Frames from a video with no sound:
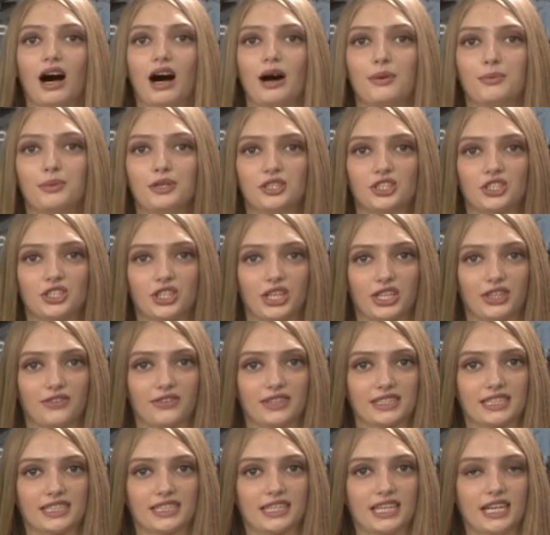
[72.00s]
Обычно
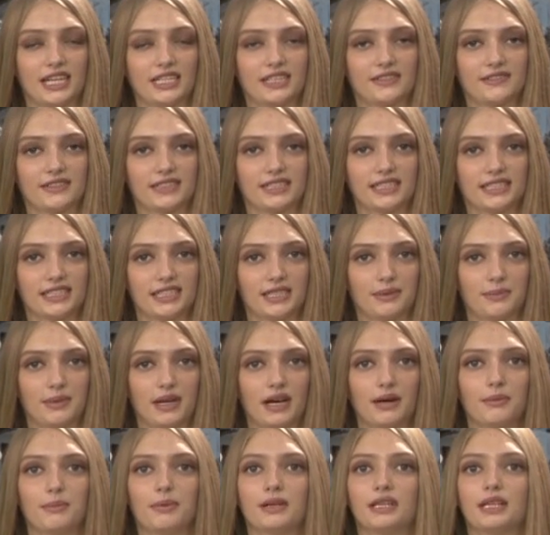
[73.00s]
23
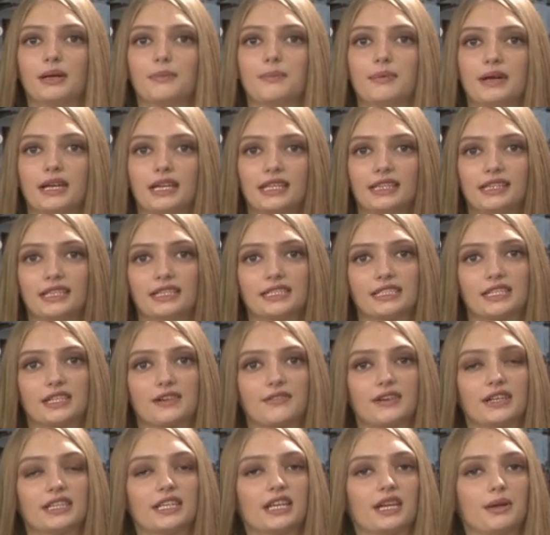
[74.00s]
сентября было принято
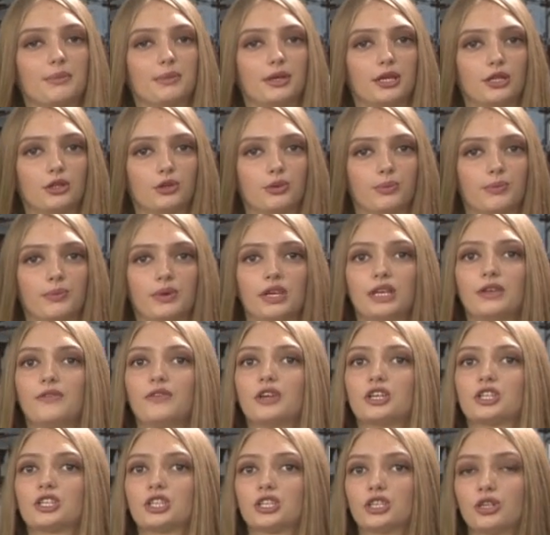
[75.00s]
сорвать рябину и
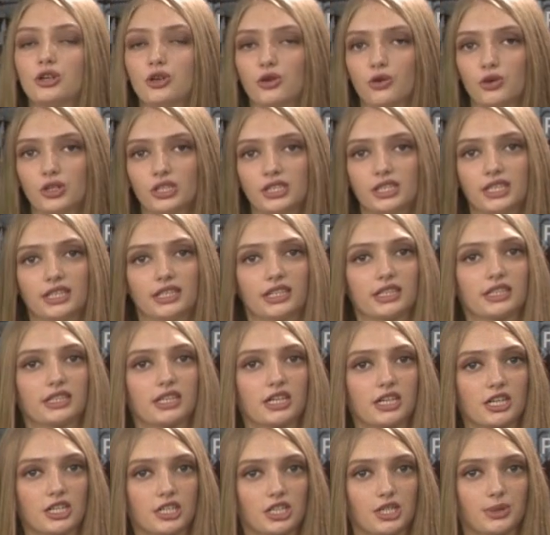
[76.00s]
вешать гроздья над
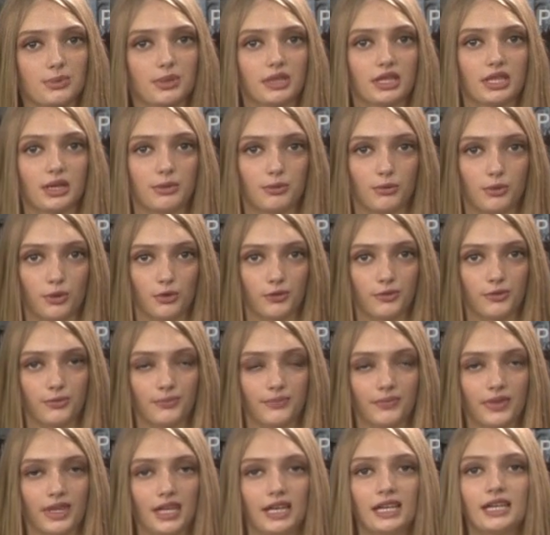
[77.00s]
крышами домов.
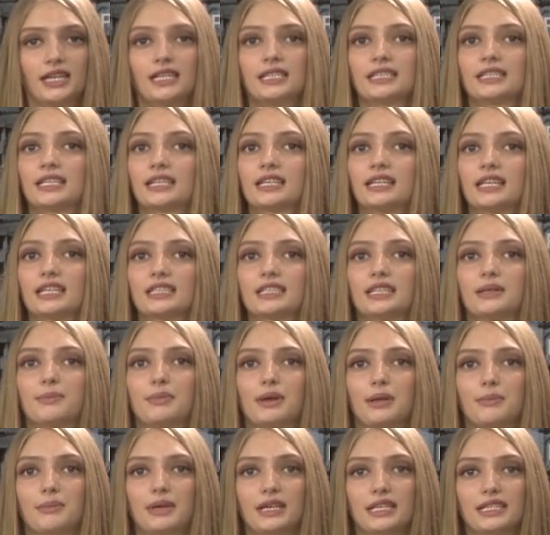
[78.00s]

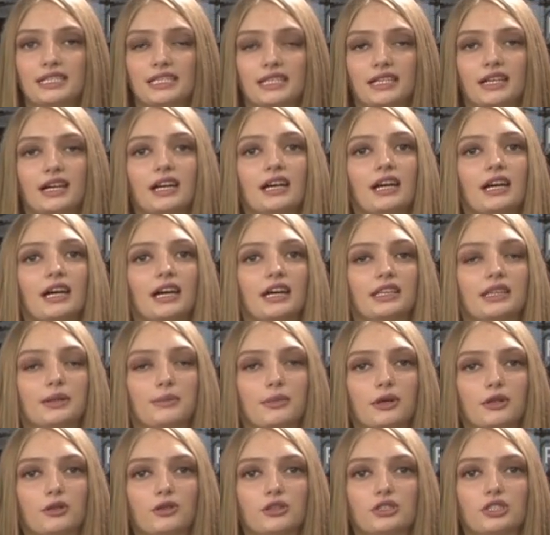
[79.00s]
Согласно примете,
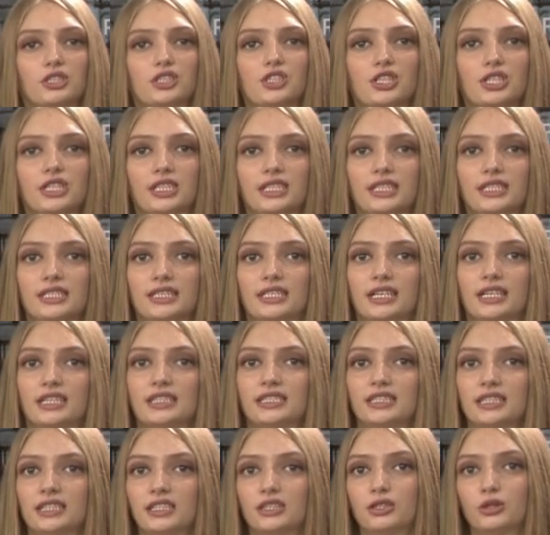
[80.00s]
это могло защититься
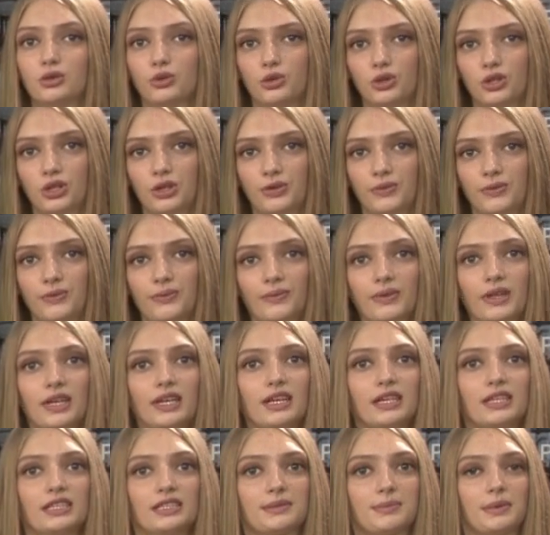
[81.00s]
от злых духов,
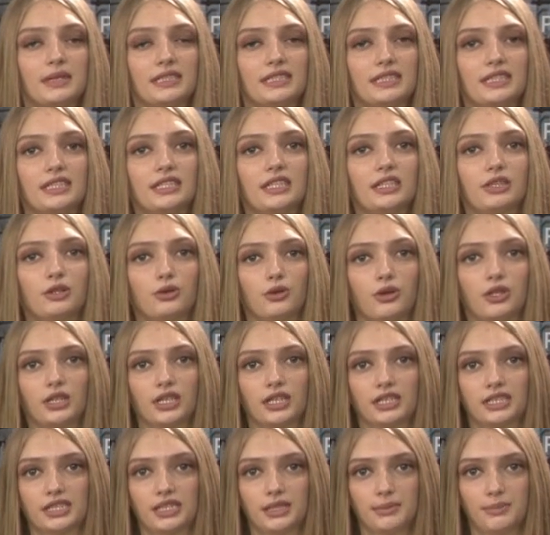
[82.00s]
спасти не
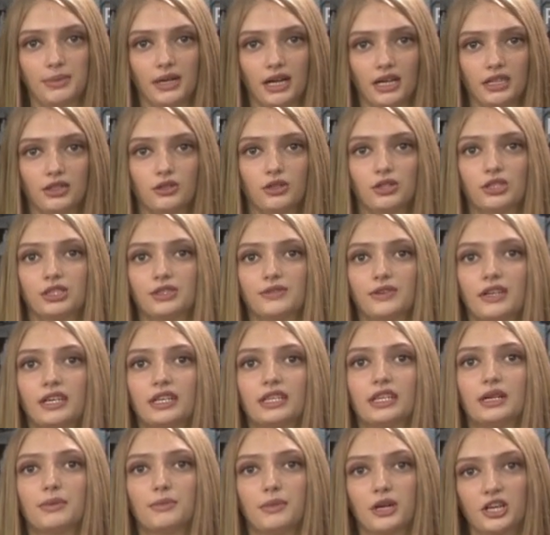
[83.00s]
только себя, но и
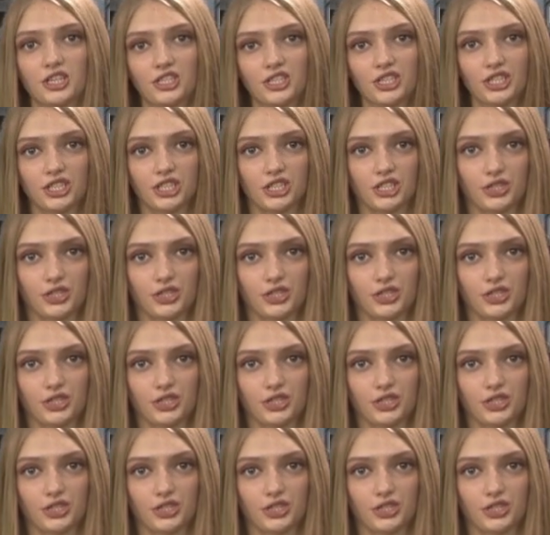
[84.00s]
своих домашних